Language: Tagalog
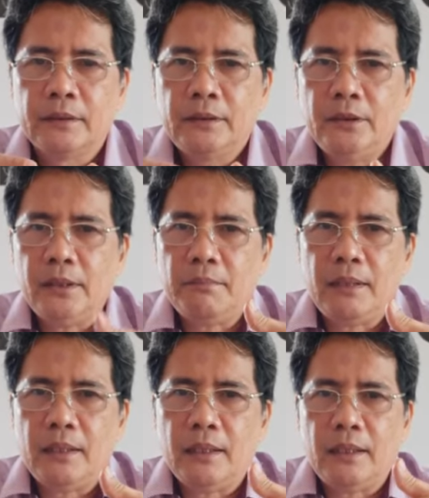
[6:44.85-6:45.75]
yun ang
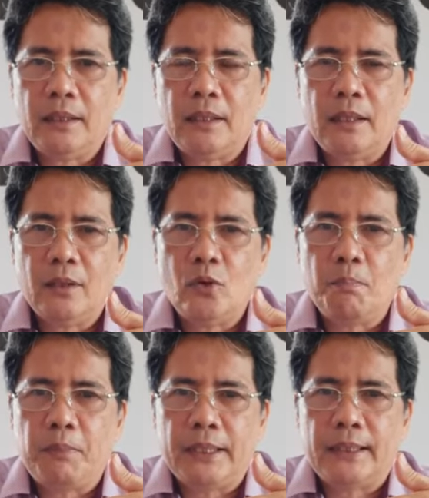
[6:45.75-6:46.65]
mga
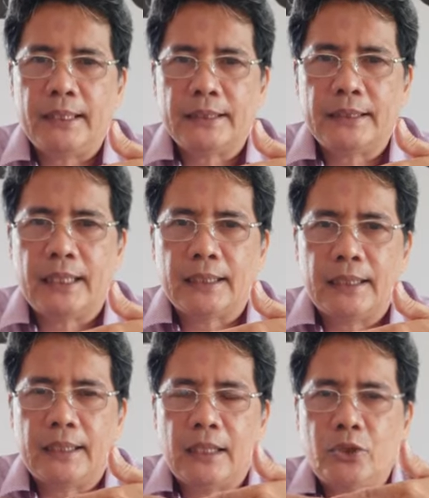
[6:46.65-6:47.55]
completeness
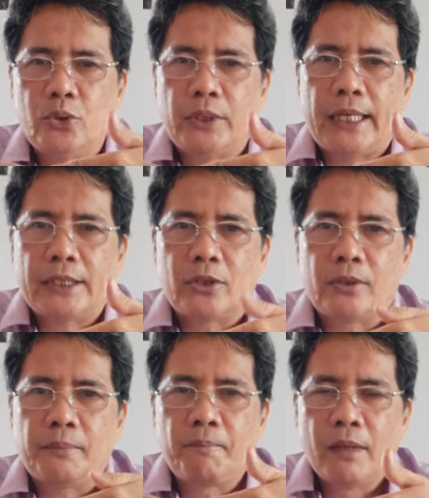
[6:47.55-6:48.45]
natin ng new
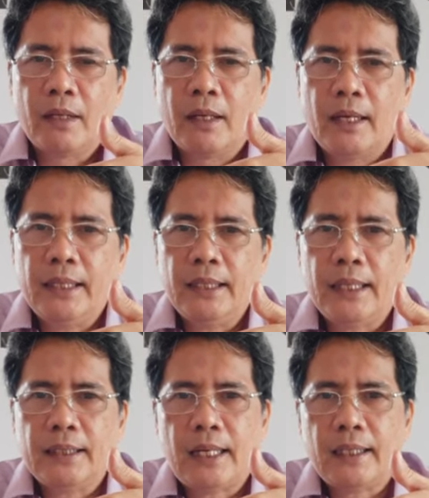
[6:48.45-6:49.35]
nature ay
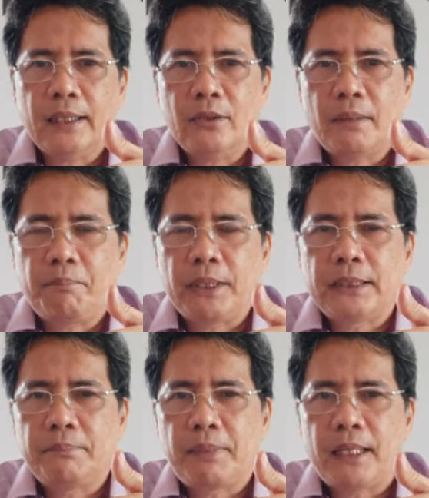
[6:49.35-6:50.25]
inatake ito ng
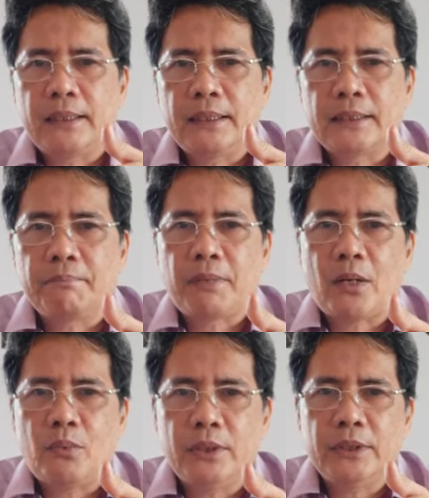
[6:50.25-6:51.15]
principalities and
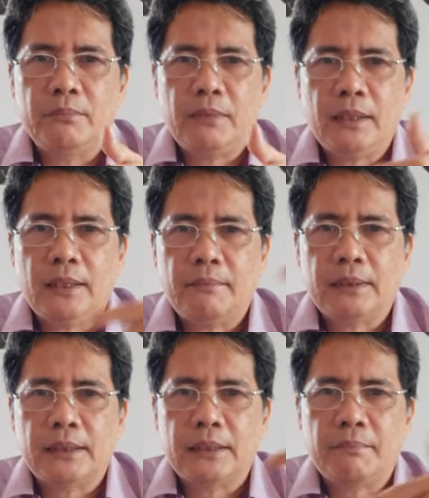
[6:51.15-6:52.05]
powers, yung mga
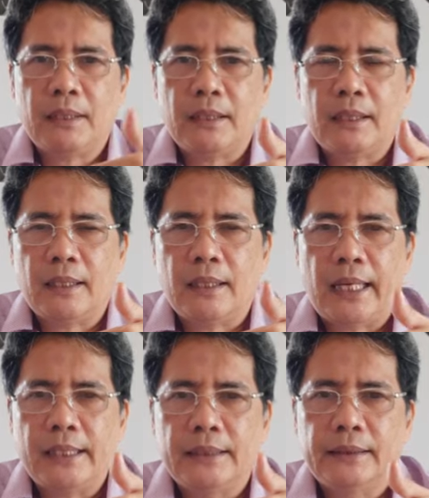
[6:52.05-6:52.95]
masasamang uh,
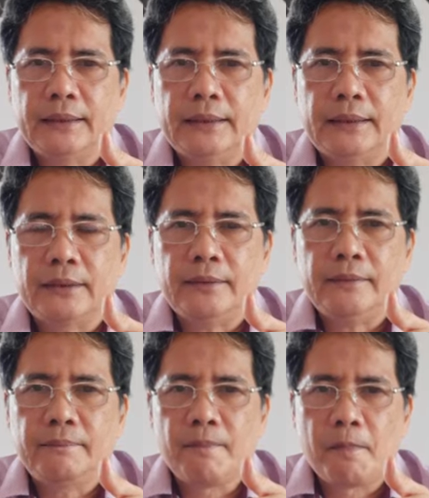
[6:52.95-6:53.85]
angels, no?
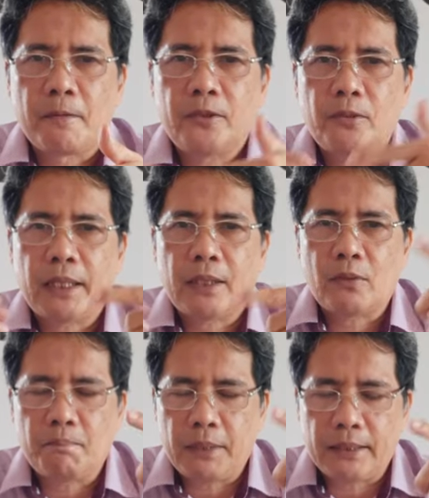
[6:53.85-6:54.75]
Although may
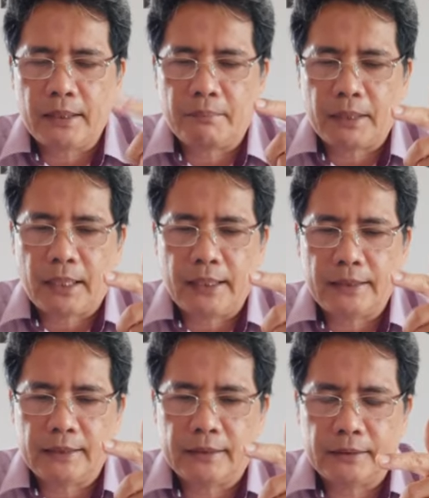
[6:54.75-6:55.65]
complete din namang
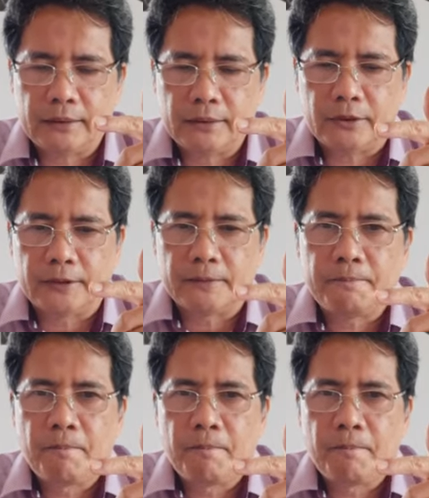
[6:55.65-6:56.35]
angels doon.